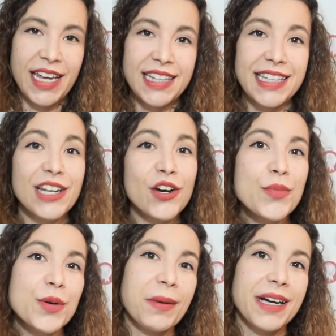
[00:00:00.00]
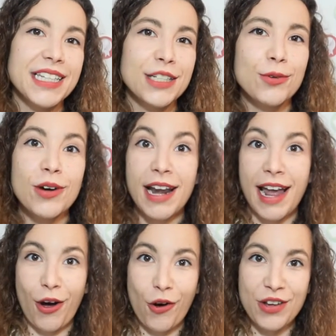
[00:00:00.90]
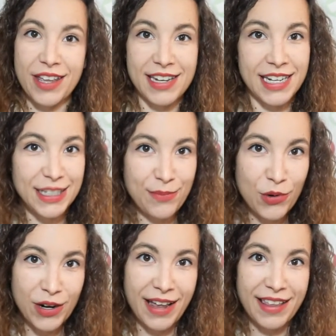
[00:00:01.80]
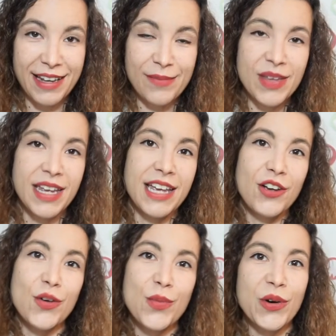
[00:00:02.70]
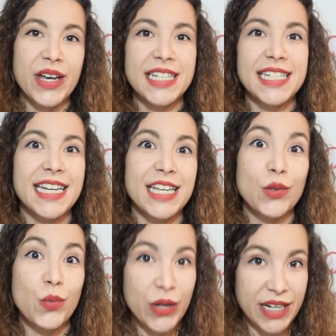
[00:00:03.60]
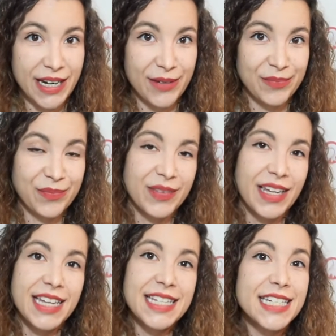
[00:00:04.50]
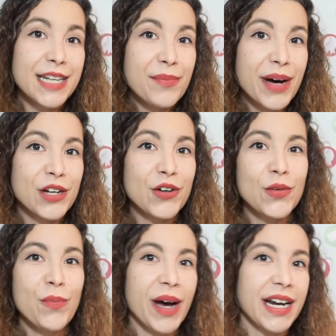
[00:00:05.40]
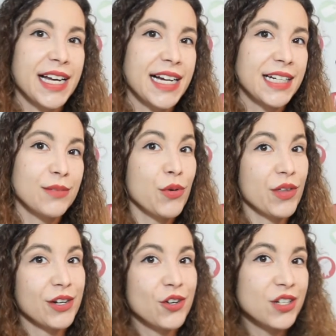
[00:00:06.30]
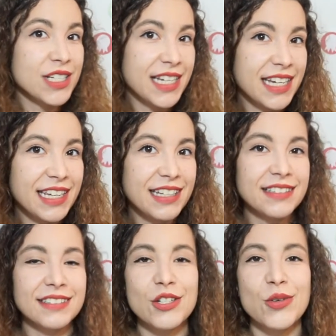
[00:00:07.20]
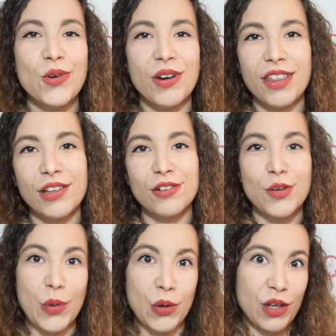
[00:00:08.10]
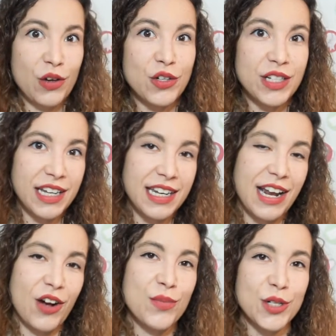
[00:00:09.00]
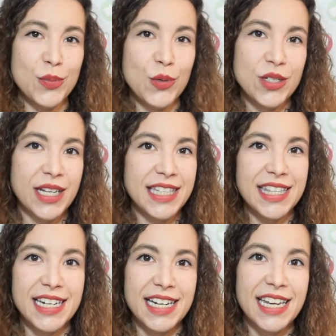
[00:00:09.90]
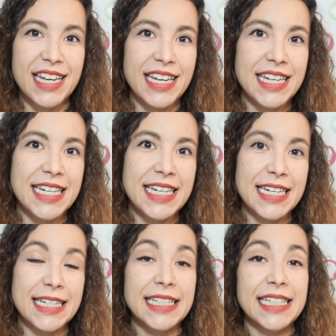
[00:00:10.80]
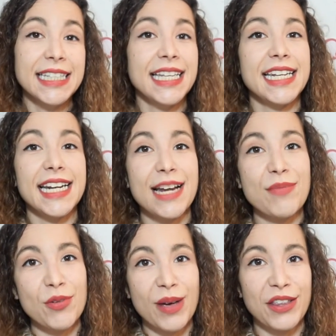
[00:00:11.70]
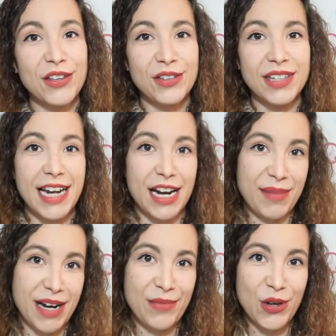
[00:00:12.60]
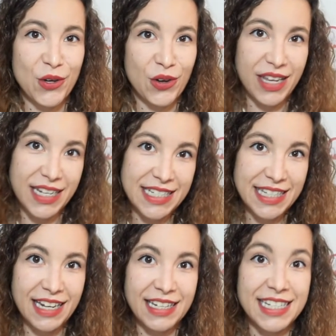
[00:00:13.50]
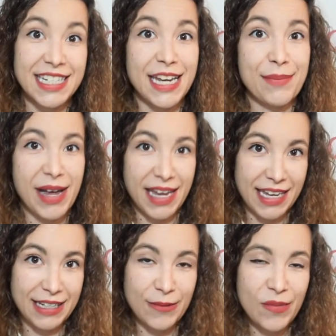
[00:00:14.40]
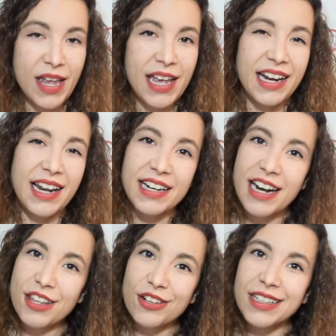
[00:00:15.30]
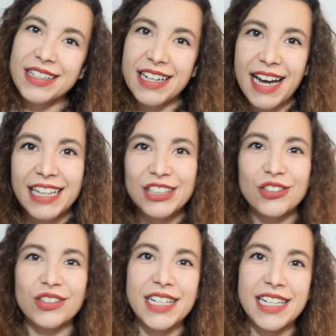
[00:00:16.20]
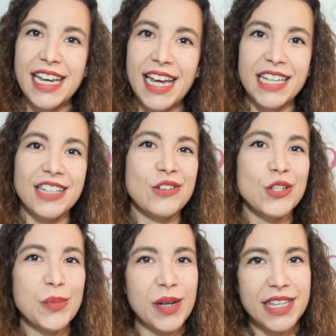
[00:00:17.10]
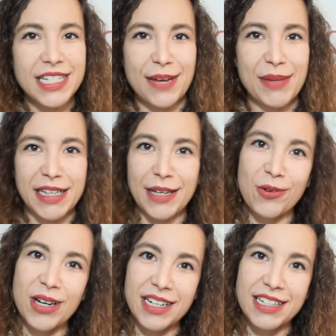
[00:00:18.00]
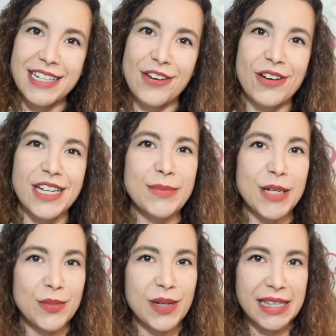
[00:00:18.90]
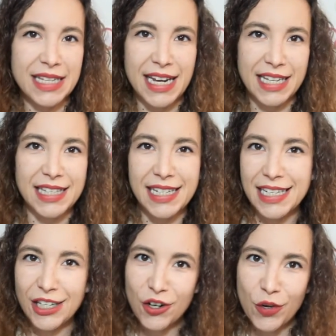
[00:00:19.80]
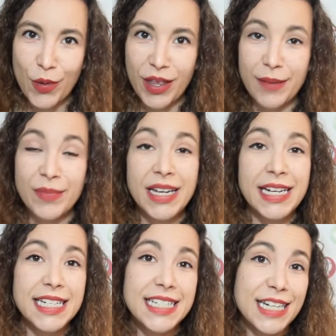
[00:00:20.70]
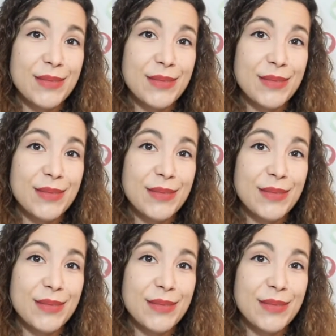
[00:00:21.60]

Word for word: tiene como objetivo la joya de la temporada, como es Edwina, sin embargo, para poder conseguir su corazón o poder conseguirla como esposa, tendrá que eh, tener la aprobación de la hermana mayor de esta, que se llama Kate. La relación entre Anthony y Kate no es precisamente buena, sino que es más bien tirante e incómoda. Sin